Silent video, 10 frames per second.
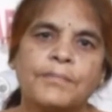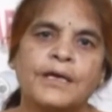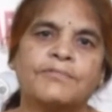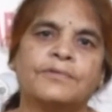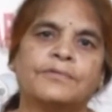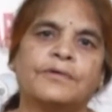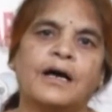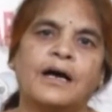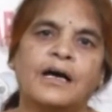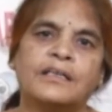మేము
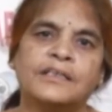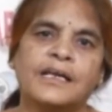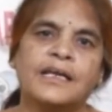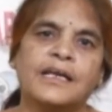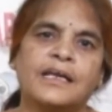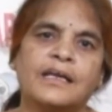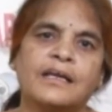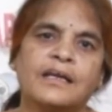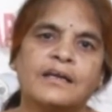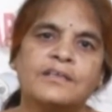అందరికీ
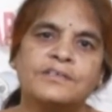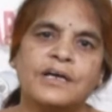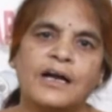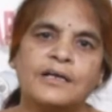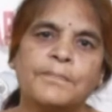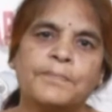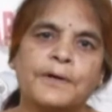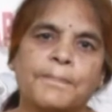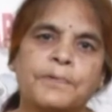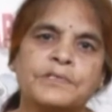చాటింపు
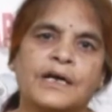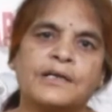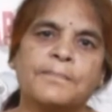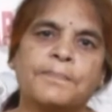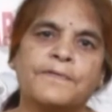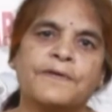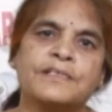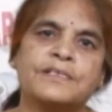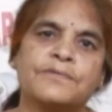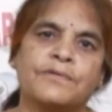డప్పు చాటింపులు
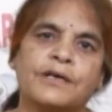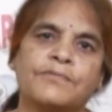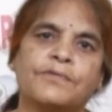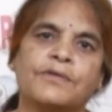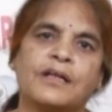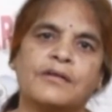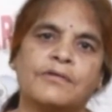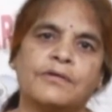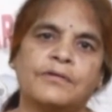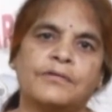వేసి కూడా
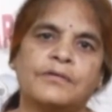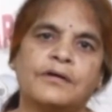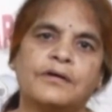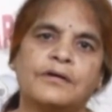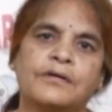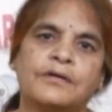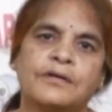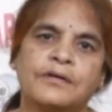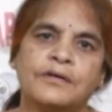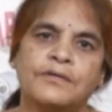ఊర్లలో
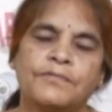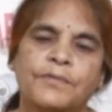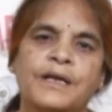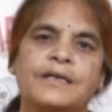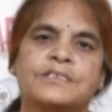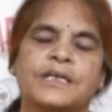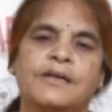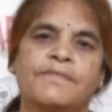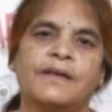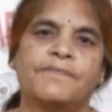ఉమెన్ అండ్
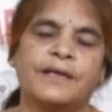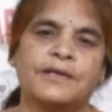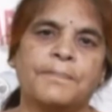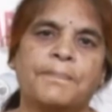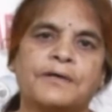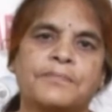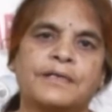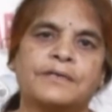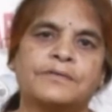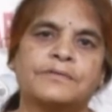చైల్డ్ వెల్ఫేర్
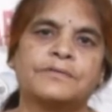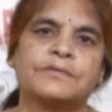డిపార్ట్మెంటు